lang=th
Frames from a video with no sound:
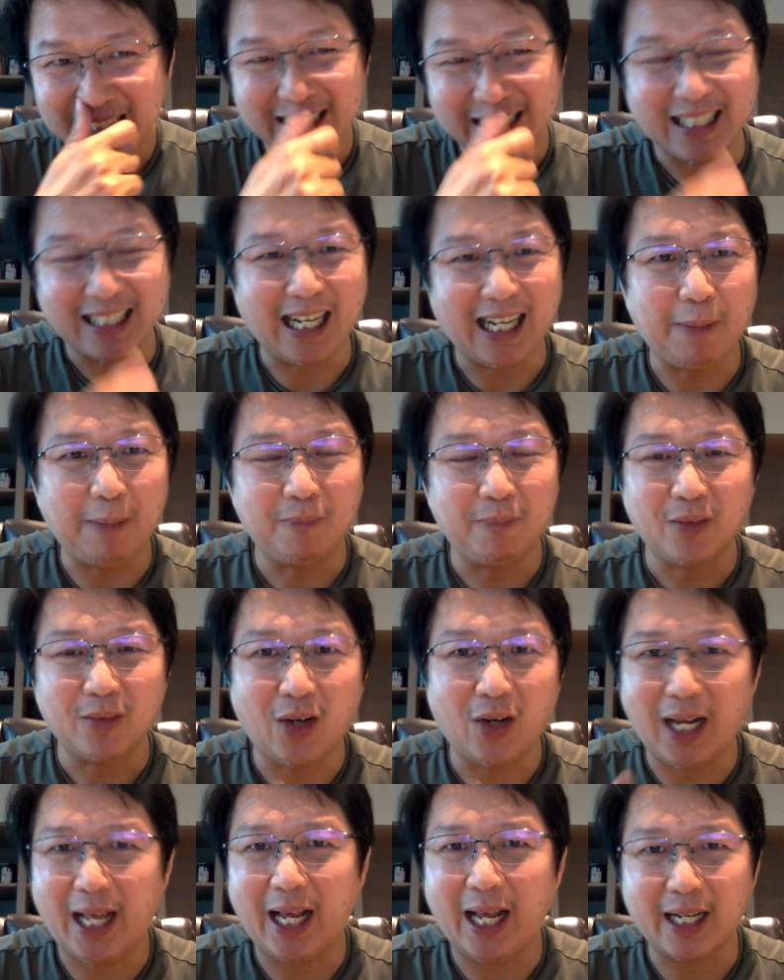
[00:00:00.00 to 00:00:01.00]
นะครับ ข้อ
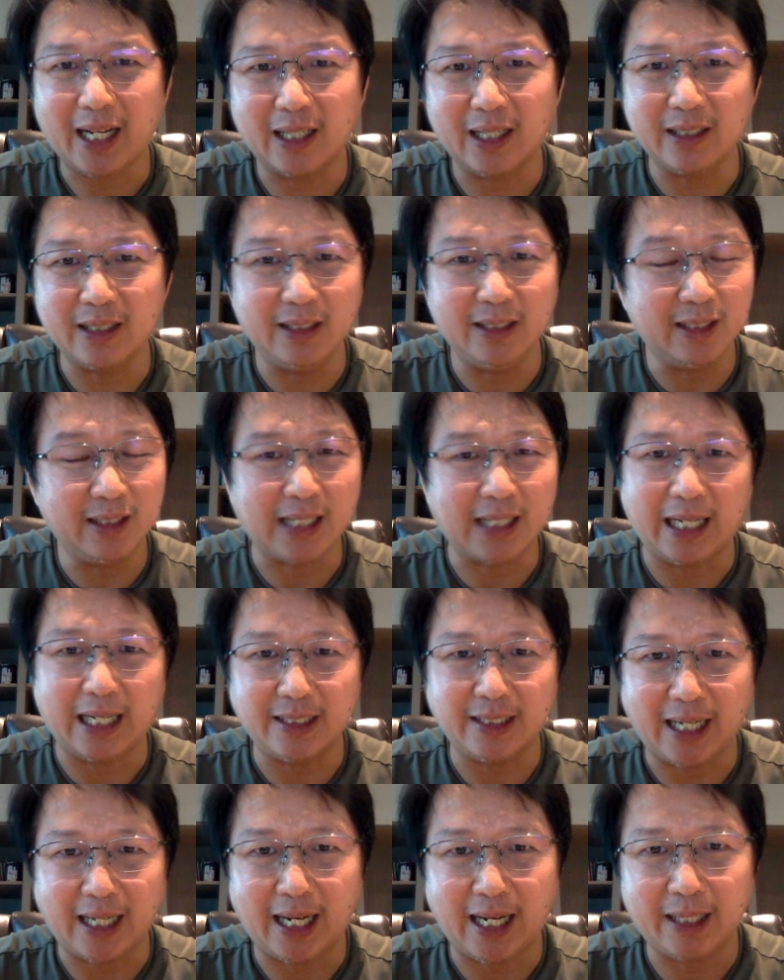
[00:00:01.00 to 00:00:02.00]
แรกก็คือการ
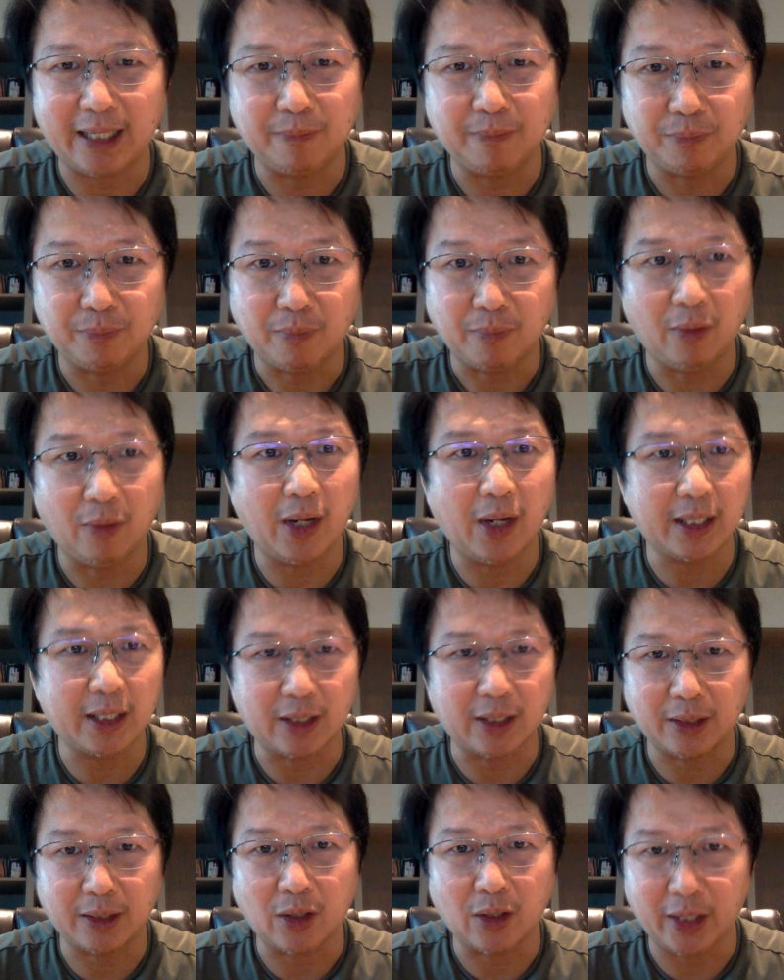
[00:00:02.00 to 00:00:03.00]
ชาร์จ เพราะว่าตอ
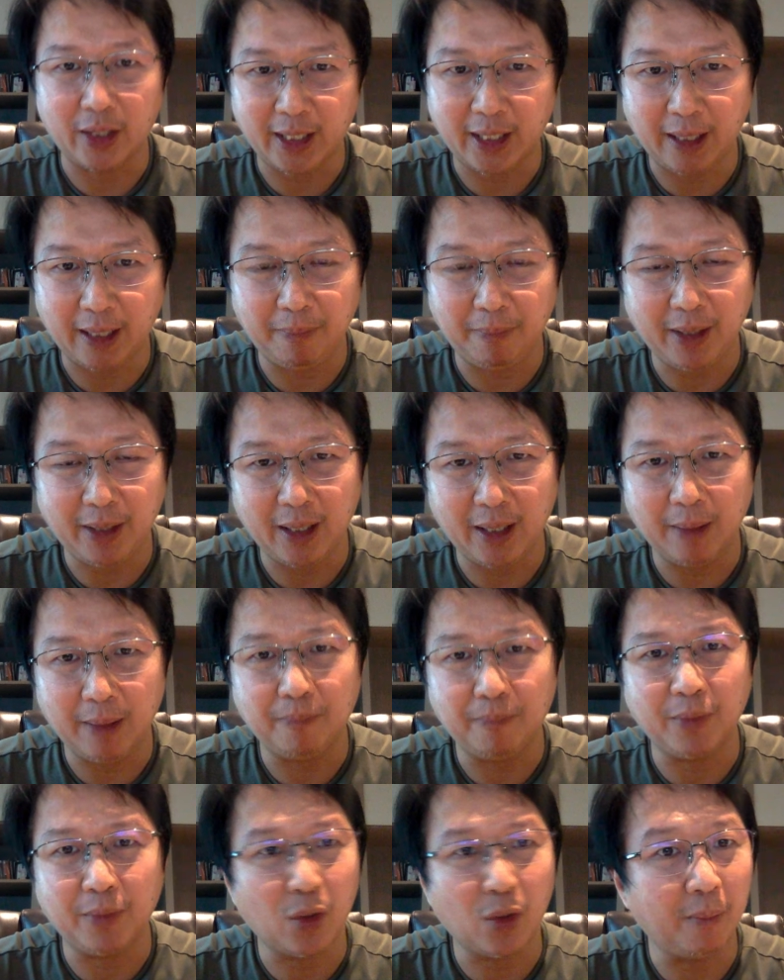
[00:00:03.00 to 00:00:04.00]
นก่อนหน้านั้น มี
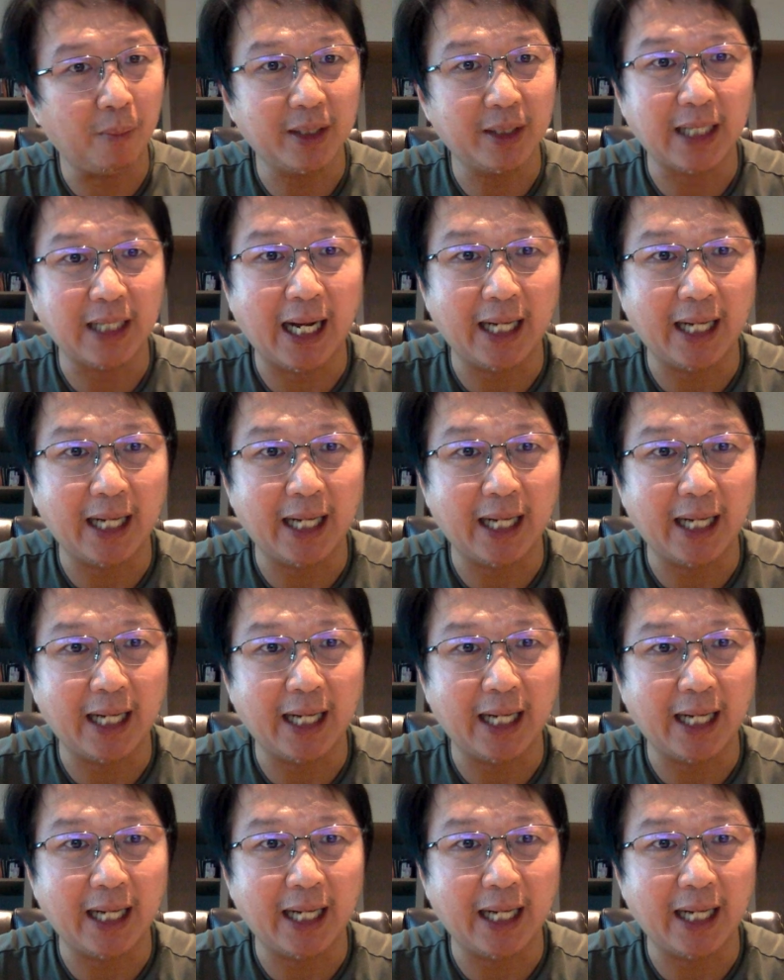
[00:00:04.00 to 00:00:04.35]
มีคนมาชา